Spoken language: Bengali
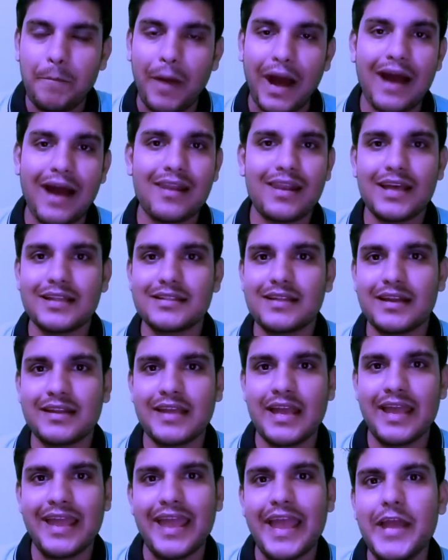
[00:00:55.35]
বাংলায়
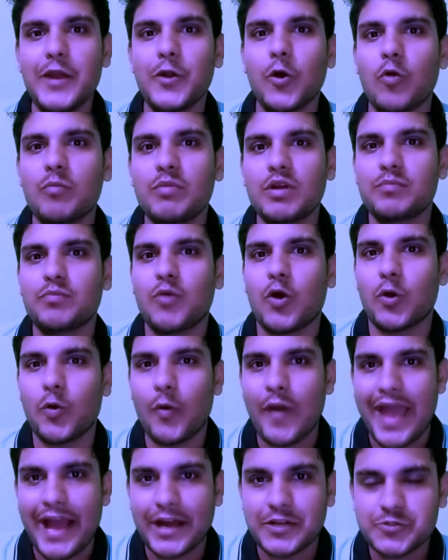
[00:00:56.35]
দাঁড়িয়ে এই রকমের বড়
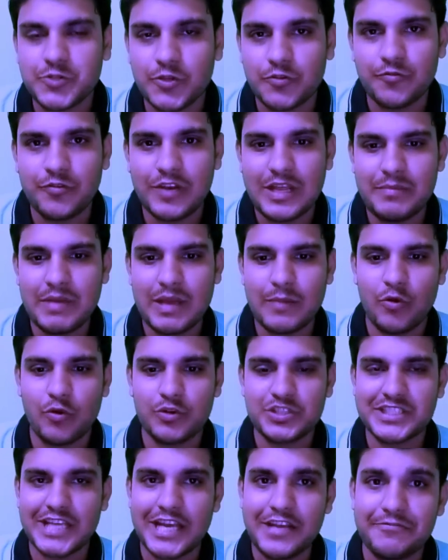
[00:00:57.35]
অ্যাকশন ফিল্ম এবং
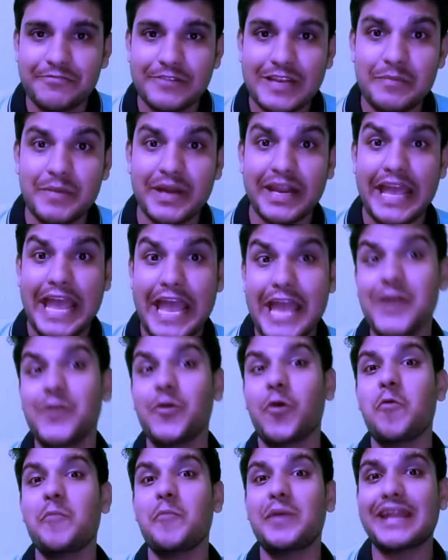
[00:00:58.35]
সেই ফিল্মের এই
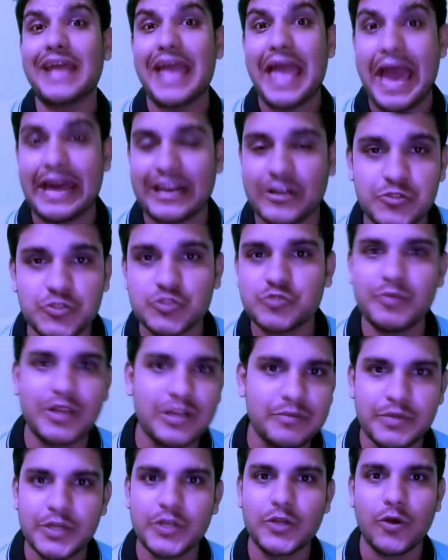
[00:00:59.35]
রকমের
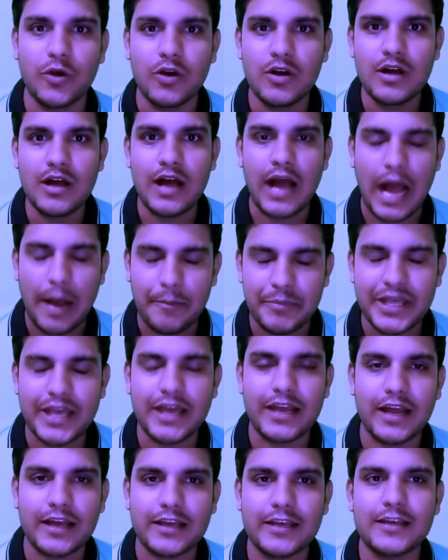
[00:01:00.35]
অ্যানাউন্সমেন্ট ভিডিও আমি
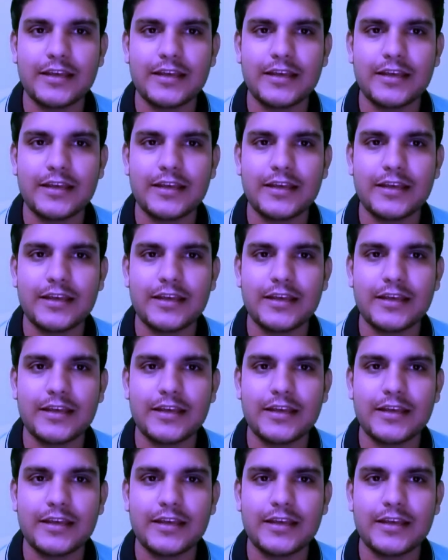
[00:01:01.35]
এর আগে